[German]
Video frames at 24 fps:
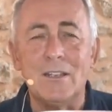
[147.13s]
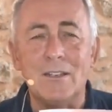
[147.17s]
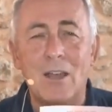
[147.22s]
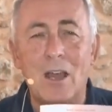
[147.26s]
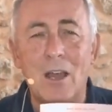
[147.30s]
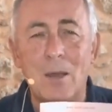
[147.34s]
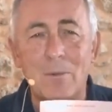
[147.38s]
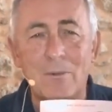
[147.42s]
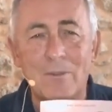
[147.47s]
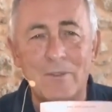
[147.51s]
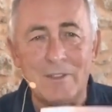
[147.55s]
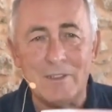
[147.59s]

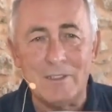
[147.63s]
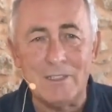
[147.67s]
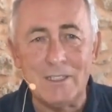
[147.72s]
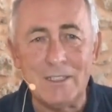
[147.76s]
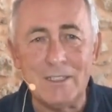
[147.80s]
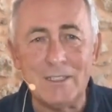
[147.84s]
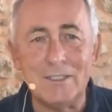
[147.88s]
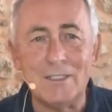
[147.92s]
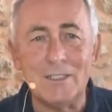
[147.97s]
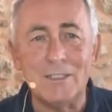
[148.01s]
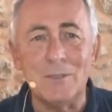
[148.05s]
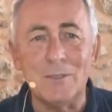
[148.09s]
aber wenn
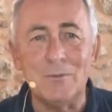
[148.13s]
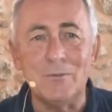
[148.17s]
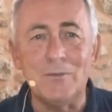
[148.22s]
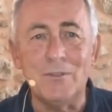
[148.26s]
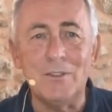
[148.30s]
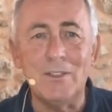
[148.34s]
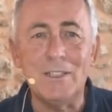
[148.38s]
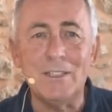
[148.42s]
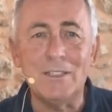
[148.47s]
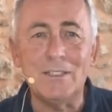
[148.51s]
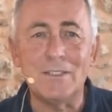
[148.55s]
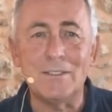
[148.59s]
nicht, dann
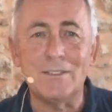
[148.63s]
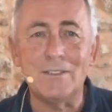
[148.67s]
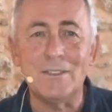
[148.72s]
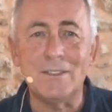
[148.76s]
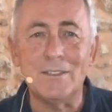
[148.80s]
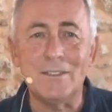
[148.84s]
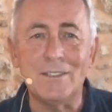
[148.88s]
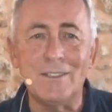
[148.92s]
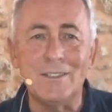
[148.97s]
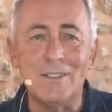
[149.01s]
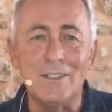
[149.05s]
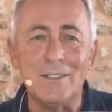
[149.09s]
empfehle ich es dir,
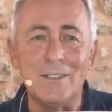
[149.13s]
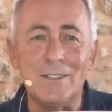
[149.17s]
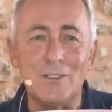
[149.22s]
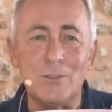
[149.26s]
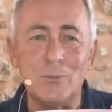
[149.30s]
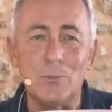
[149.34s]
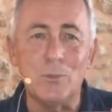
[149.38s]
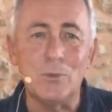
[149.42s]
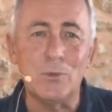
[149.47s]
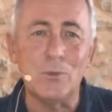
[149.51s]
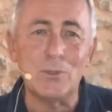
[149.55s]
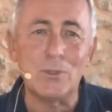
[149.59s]
dir als
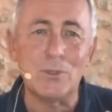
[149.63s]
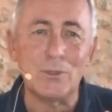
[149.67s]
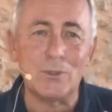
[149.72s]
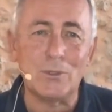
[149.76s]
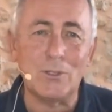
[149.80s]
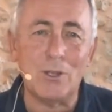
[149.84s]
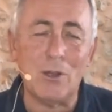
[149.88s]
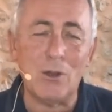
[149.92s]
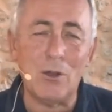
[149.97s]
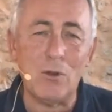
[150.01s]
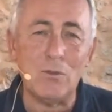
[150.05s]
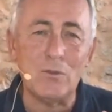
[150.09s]
Buch zu
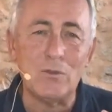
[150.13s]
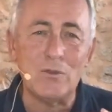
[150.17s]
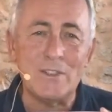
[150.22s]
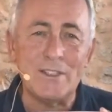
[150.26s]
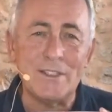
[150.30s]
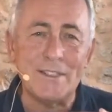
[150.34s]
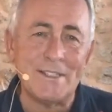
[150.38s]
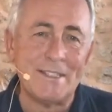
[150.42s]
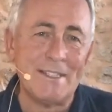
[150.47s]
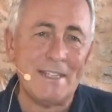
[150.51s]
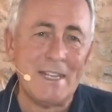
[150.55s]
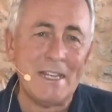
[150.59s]
kaufen:
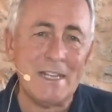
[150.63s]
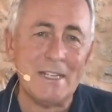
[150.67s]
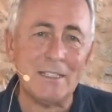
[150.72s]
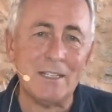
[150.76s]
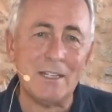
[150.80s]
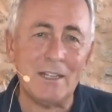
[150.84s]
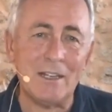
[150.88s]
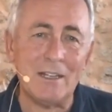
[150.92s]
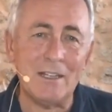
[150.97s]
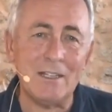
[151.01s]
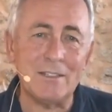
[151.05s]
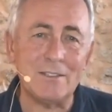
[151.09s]

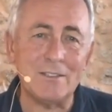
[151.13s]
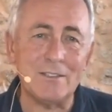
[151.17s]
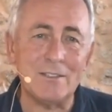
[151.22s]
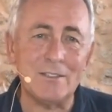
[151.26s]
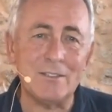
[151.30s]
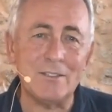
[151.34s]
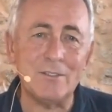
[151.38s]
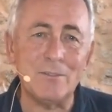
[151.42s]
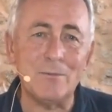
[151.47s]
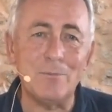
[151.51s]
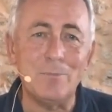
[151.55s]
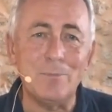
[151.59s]

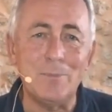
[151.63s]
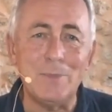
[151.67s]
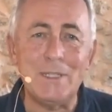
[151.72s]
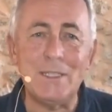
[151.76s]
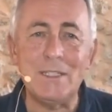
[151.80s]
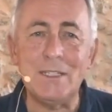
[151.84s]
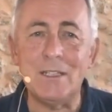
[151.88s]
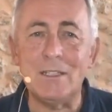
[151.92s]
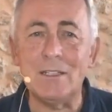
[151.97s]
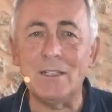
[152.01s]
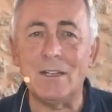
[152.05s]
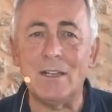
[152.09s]
Seelenreisende,
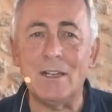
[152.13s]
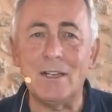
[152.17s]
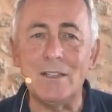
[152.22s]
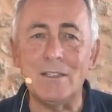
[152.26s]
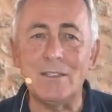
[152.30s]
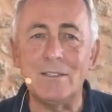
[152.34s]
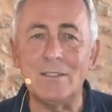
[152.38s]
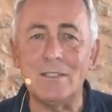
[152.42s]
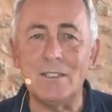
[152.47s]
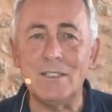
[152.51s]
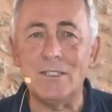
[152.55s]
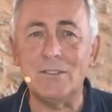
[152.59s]
mediale
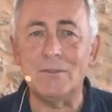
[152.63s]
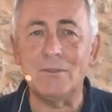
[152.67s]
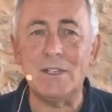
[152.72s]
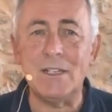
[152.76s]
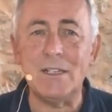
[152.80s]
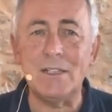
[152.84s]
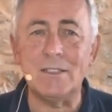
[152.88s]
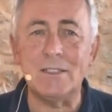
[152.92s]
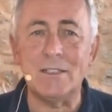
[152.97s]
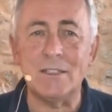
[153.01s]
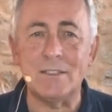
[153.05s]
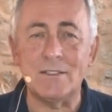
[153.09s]
Reisen in die
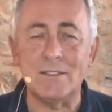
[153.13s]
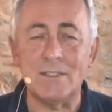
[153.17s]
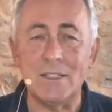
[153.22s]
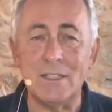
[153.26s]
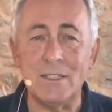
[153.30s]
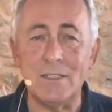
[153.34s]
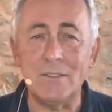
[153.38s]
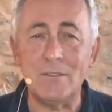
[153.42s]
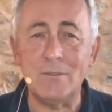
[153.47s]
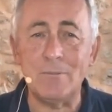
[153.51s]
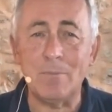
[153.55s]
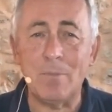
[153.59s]
Welt der
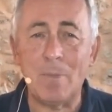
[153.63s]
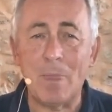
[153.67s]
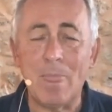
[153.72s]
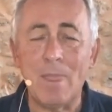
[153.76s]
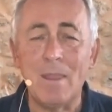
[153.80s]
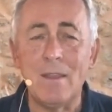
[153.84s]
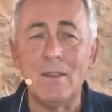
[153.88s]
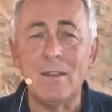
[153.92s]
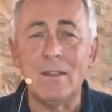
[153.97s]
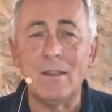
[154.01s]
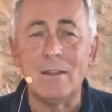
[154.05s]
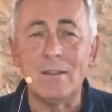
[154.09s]
Seele.
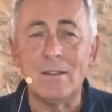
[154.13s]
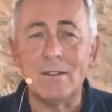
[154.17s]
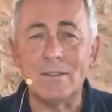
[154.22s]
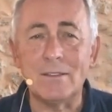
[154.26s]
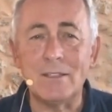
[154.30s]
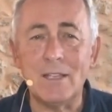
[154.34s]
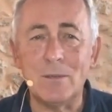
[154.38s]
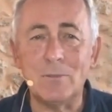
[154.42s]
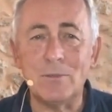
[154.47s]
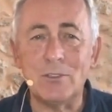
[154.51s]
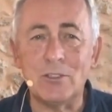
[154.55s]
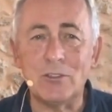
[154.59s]
Das
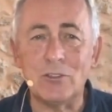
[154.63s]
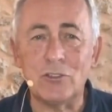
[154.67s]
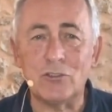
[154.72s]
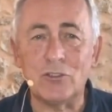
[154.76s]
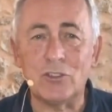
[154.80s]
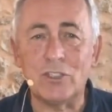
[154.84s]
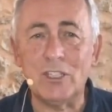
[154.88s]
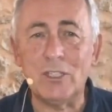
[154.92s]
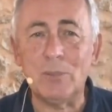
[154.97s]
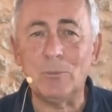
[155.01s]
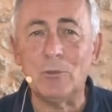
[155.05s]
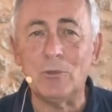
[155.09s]
habe ich
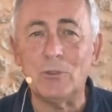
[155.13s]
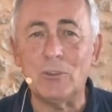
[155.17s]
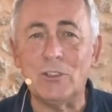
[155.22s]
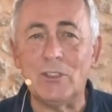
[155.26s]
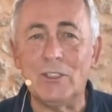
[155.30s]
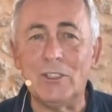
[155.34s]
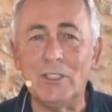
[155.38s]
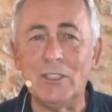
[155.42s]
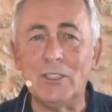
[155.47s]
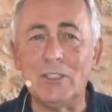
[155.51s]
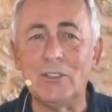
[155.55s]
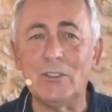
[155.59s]
geschrieben und
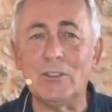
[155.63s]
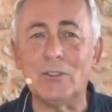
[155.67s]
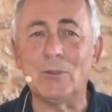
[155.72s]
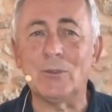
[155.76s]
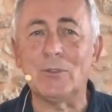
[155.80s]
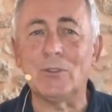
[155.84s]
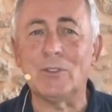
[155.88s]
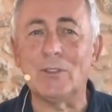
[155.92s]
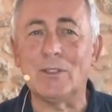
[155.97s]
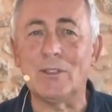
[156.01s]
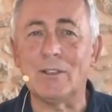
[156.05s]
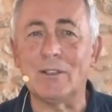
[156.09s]
hier ist
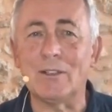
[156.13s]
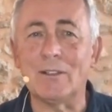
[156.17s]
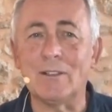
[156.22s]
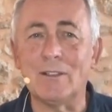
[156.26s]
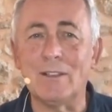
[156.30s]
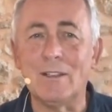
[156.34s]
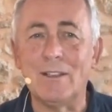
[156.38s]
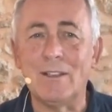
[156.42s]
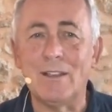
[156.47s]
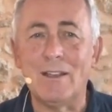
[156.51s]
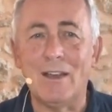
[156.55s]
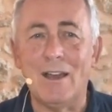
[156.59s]
sozusagen
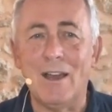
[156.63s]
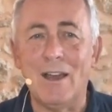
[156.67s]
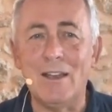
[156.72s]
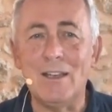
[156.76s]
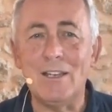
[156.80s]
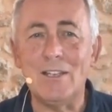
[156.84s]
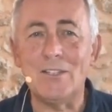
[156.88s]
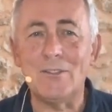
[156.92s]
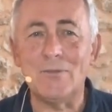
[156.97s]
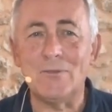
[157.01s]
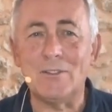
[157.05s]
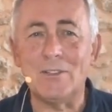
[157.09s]

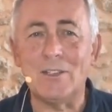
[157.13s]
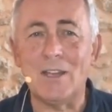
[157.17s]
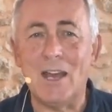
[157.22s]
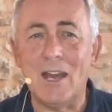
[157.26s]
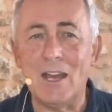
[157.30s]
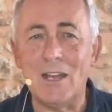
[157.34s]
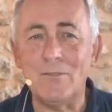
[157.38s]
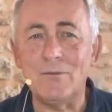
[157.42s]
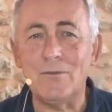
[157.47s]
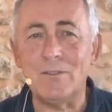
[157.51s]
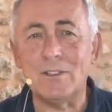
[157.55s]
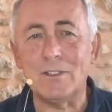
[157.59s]
alles von
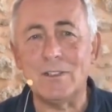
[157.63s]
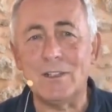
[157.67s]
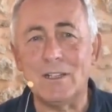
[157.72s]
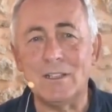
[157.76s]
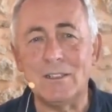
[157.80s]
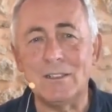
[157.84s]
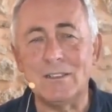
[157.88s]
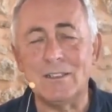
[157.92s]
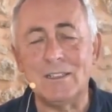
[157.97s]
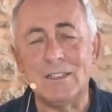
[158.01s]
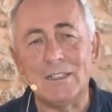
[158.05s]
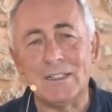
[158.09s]
Anfang
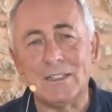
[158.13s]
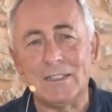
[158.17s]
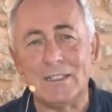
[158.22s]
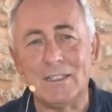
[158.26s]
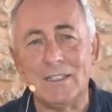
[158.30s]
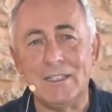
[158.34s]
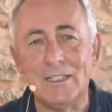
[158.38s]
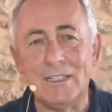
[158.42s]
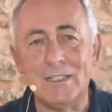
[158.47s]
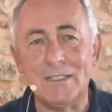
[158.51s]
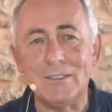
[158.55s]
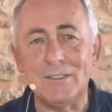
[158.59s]
an
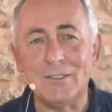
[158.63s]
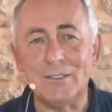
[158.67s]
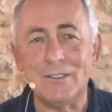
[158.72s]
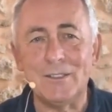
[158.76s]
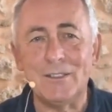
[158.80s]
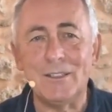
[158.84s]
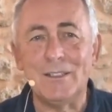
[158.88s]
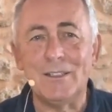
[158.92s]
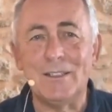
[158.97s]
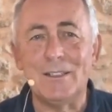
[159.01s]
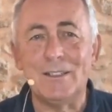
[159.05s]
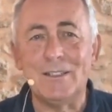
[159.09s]
erklärt.
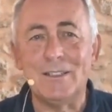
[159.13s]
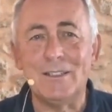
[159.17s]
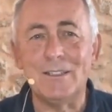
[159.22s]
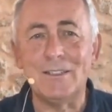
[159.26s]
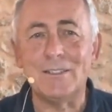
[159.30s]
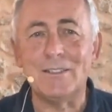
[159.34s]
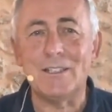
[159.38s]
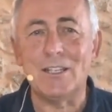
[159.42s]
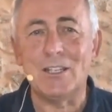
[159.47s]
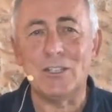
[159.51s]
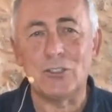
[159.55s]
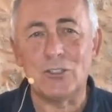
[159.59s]
Hier ist
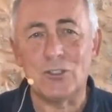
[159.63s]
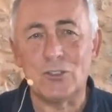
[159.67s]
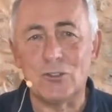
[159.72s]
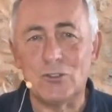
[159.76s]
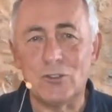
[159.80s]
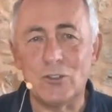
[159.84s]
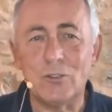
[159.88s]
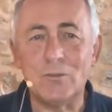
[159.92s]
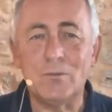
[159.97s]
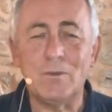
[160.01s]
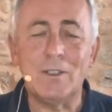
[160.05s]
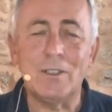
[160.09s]
ein
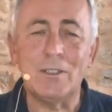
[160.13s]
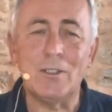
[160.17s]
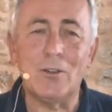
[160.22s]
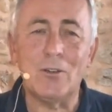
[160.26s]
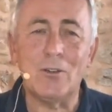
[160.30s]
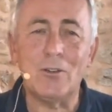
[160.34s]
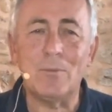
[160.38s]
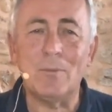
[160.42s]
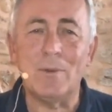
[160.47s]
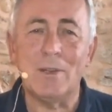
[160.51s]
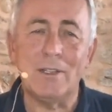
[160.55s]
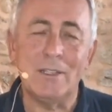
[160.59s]
Stück weit
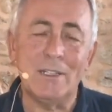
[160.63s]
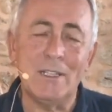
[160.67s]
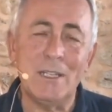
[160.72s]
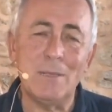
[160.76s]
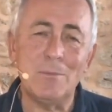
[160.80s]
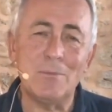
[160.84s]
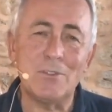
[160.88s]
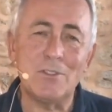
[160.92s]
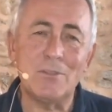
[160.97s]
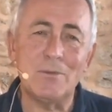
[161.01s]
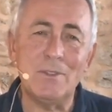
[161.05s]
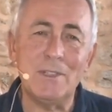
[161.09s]
auch mein
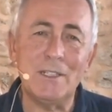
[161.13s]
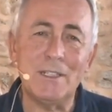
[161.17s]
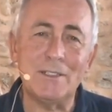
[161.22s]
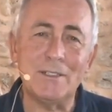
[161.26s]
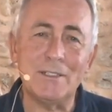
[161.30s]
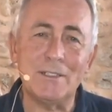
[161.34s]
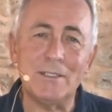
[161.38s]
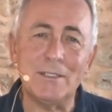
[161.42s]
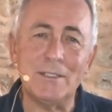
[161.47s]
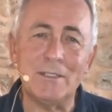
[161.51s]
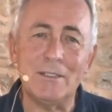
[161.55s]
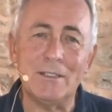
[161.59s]
Lebensweg
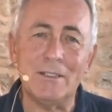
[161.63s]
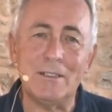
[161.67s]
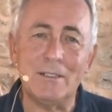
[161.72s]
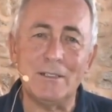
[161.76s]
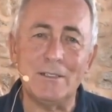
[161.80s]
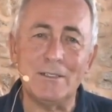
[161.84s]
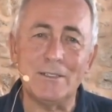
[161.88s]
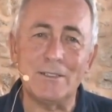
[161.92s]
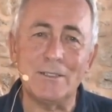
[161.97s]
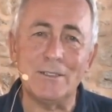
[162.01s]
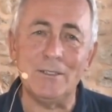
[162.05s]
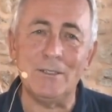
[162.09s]
drin, halt